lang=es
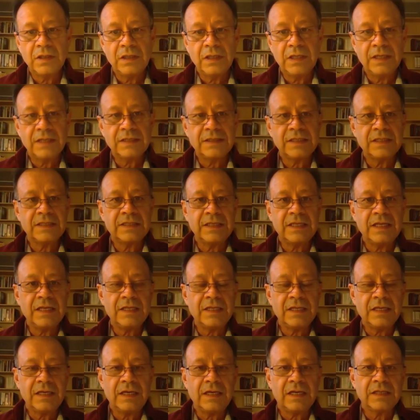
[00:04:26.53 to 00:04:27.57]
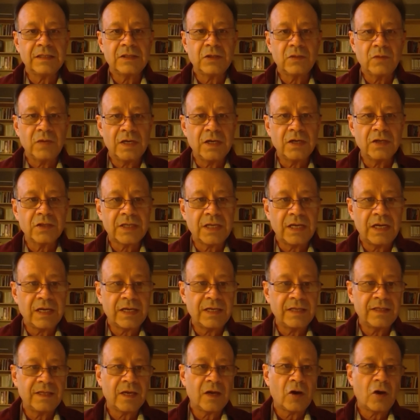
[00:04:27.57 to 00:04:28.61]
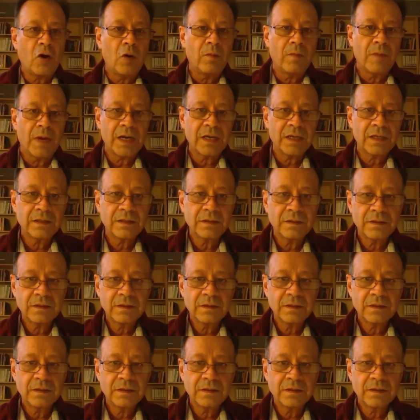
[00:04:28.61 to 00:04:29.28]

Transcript: la necesidad de asegurarnos que la gente coma.